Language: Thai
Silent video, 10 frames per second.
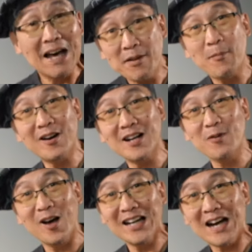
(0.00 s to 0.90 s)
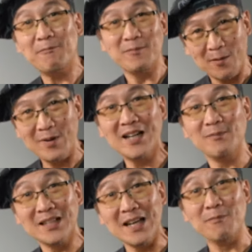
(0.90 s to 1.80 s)
น้ำในหม้อเริ่มร้อนแล้วครับ เรามาเริ่
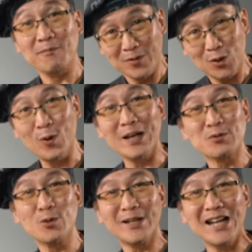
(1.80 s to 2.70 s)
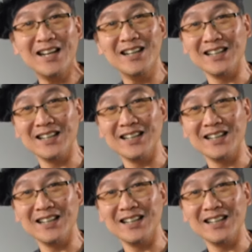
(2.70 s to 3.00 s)
มเตรียมตัวน้ำซุปกันได้เล